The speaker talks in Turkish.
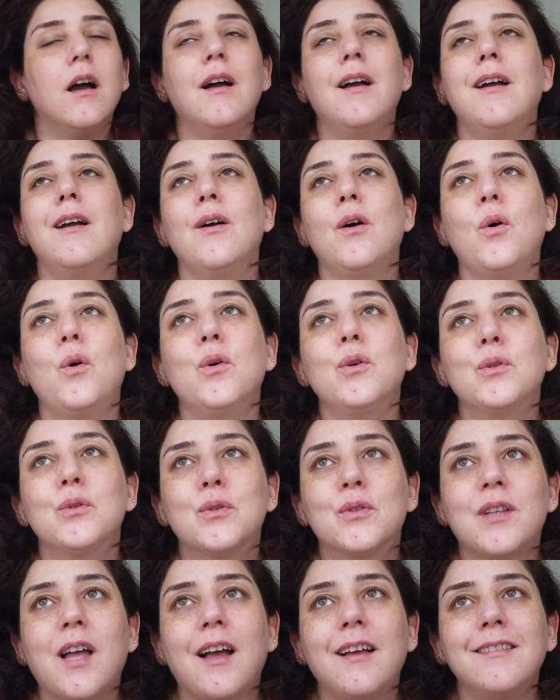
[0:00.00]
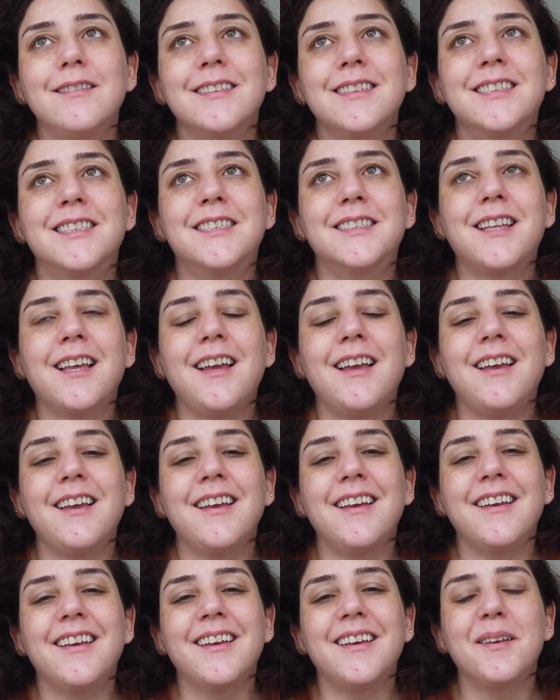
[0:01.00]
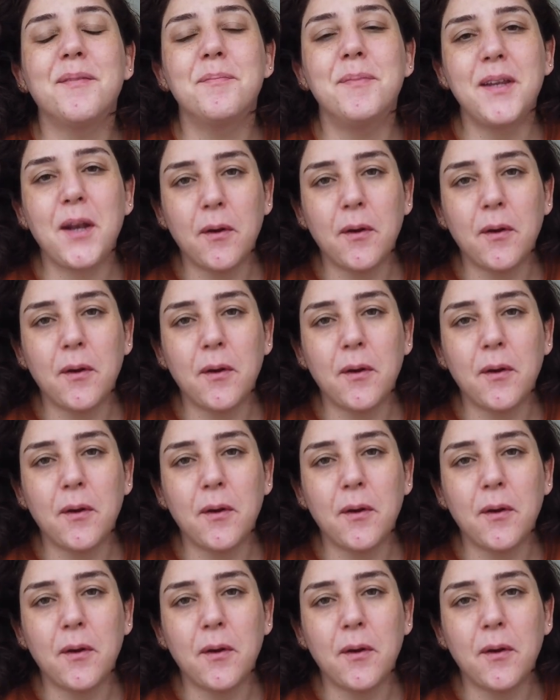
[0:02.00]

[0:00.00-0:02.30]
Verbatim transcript: Ee, o yüzden işte e,